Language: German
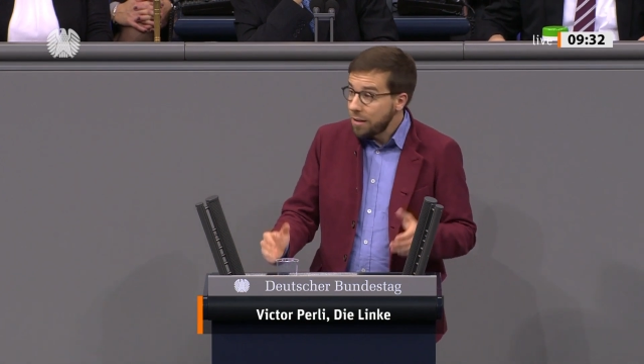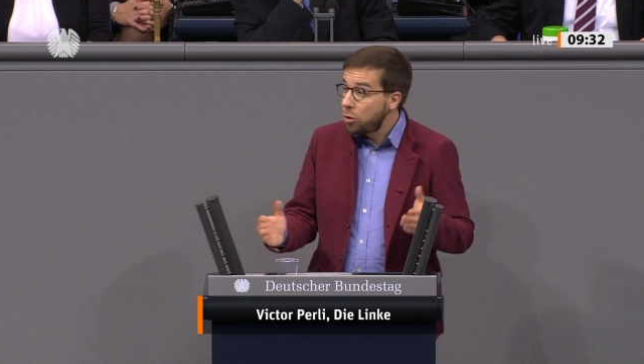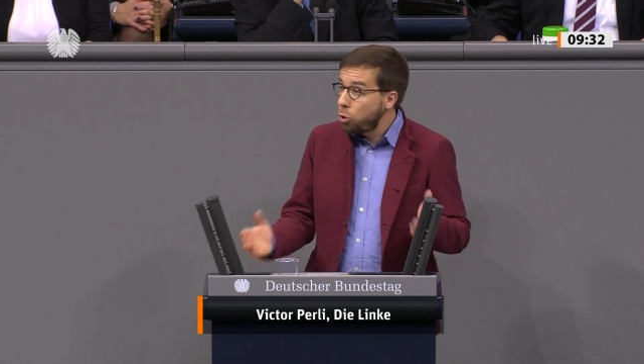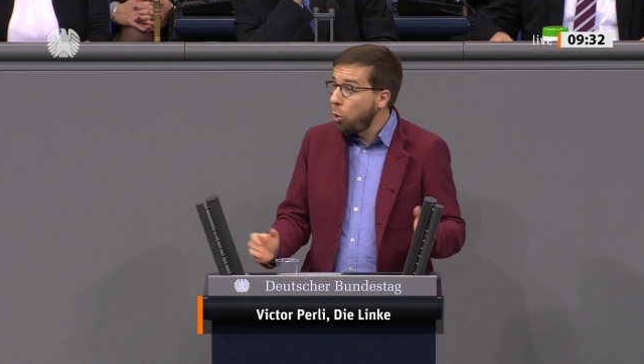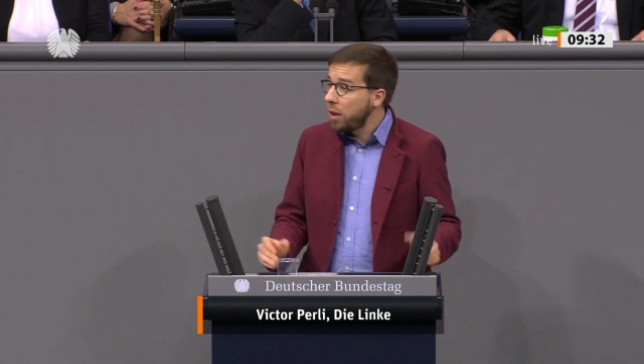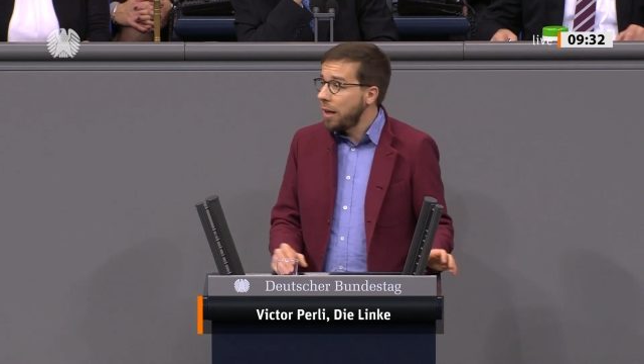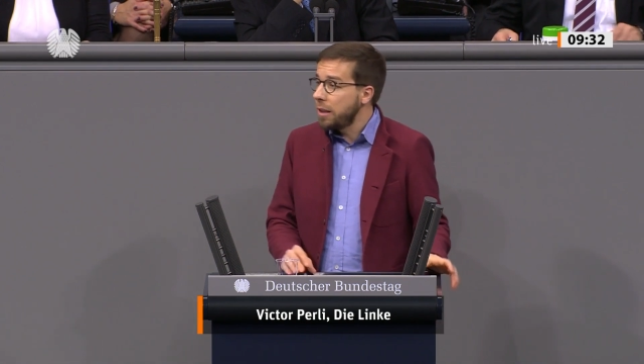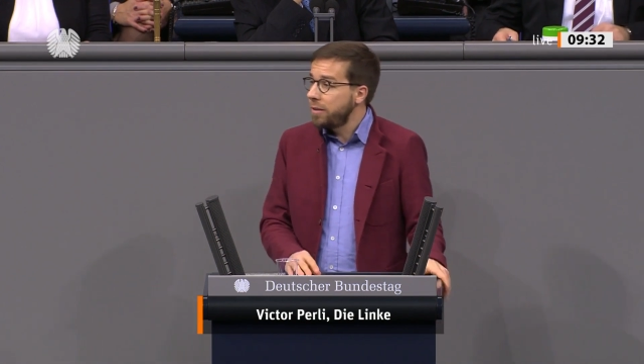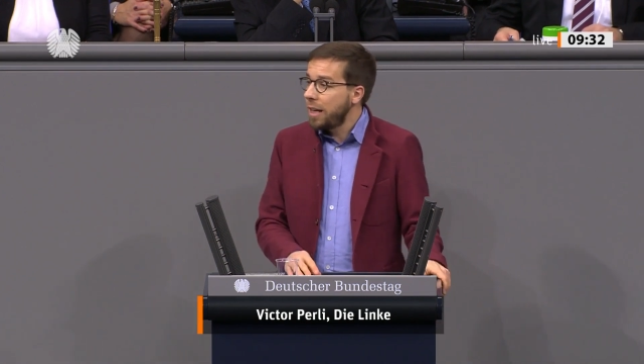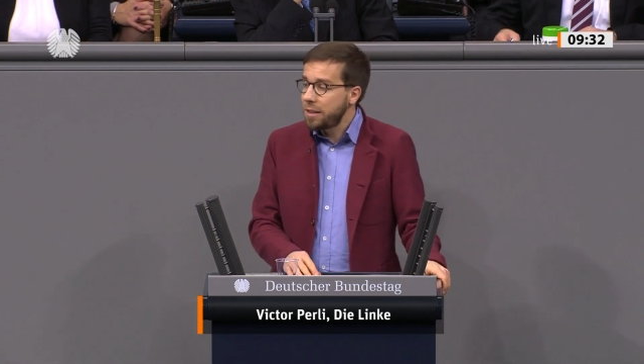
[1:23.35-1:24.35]
Die
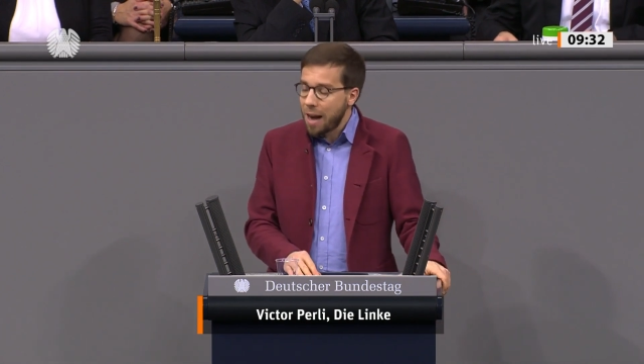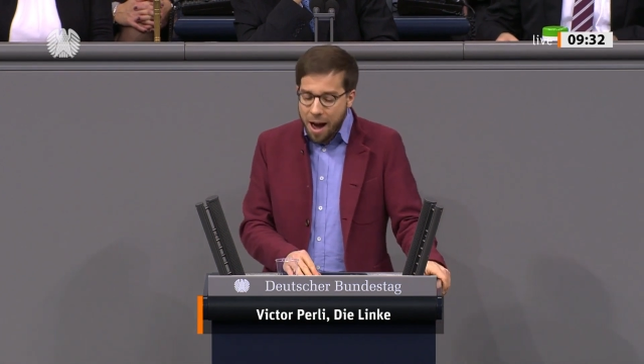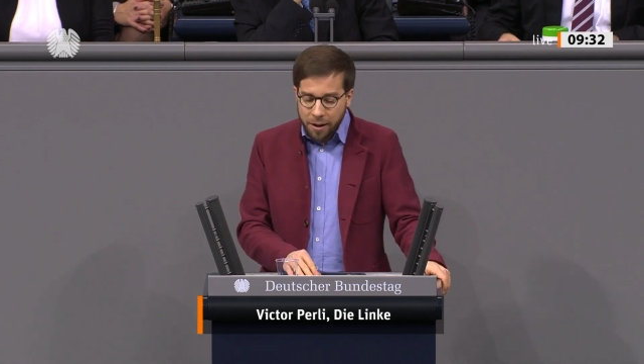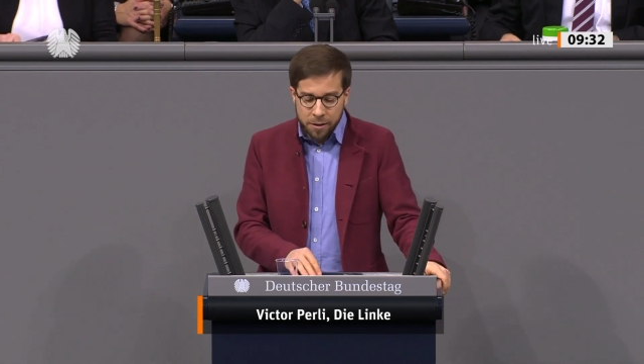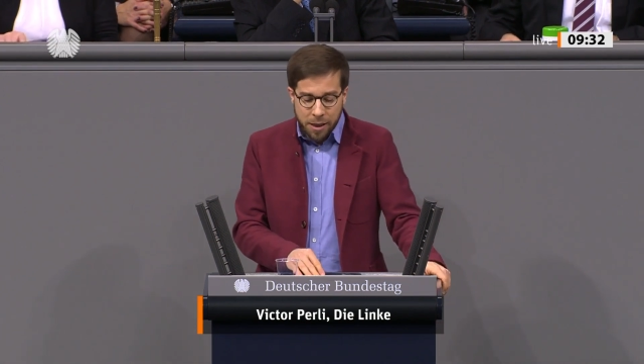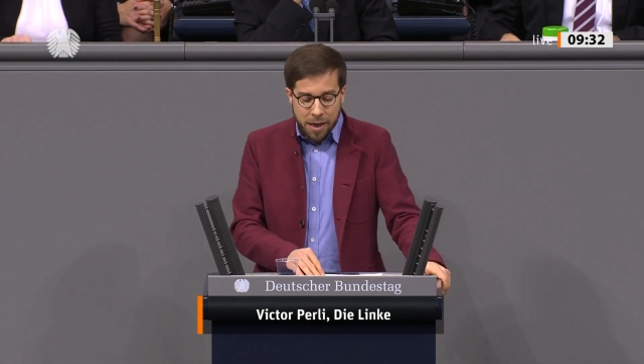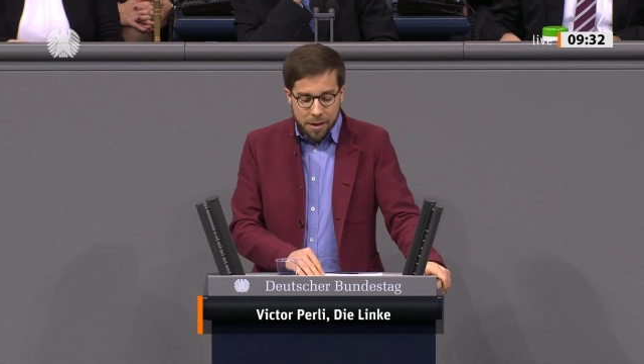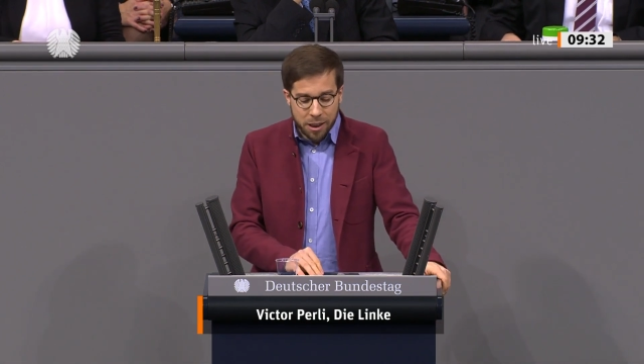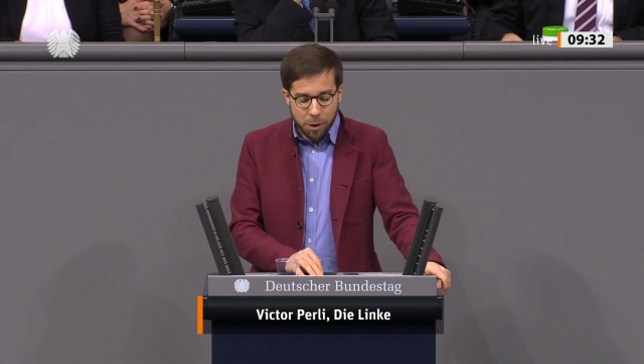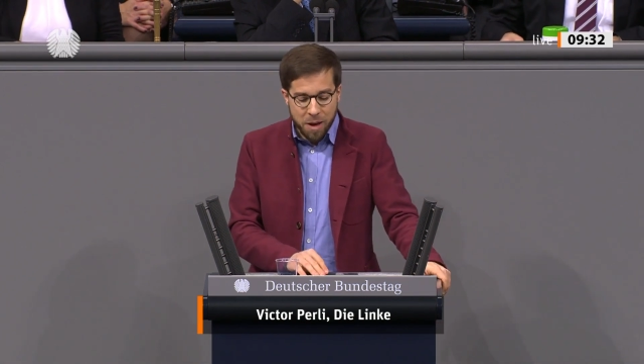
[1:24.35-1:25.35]
Turnhalle, die seit Jahren
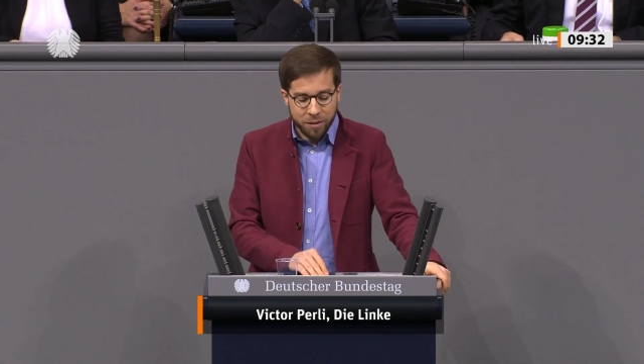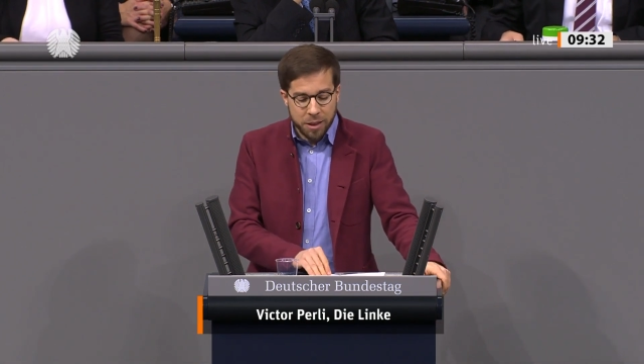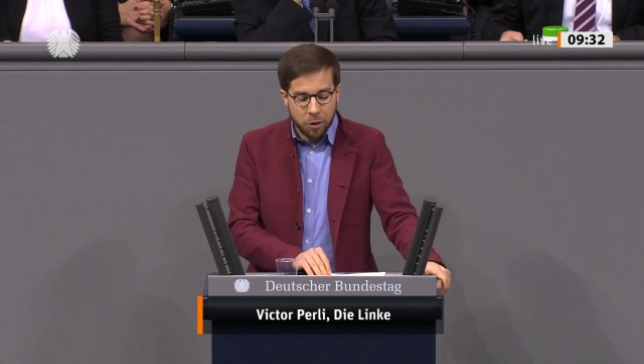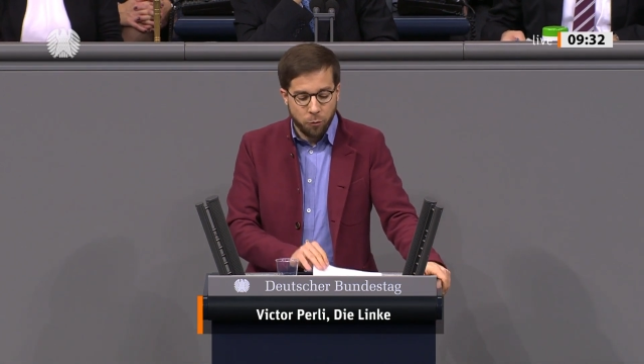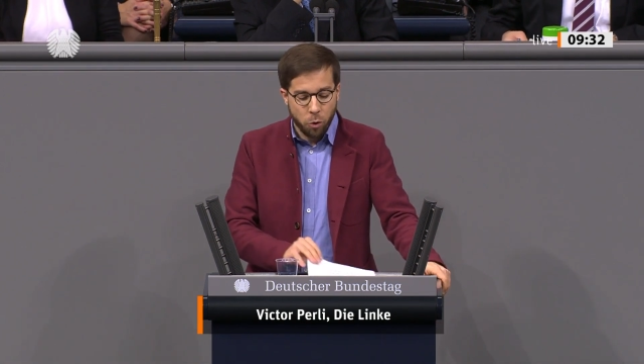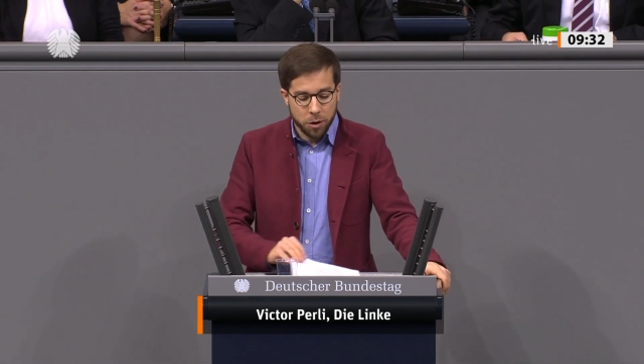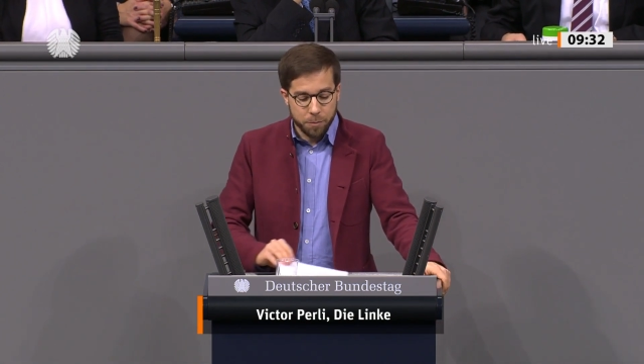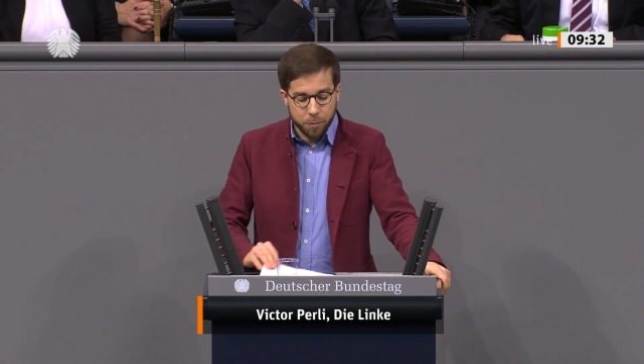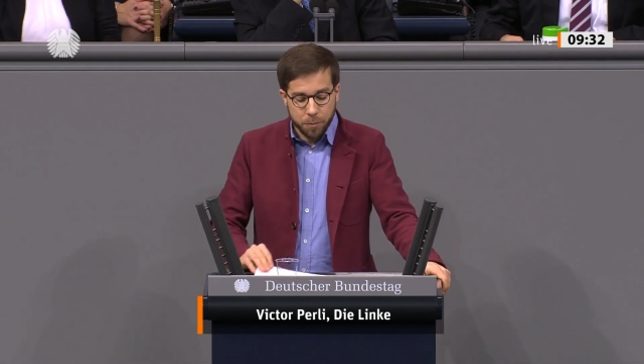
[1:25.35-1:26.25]
nicht mehr saniert wurde.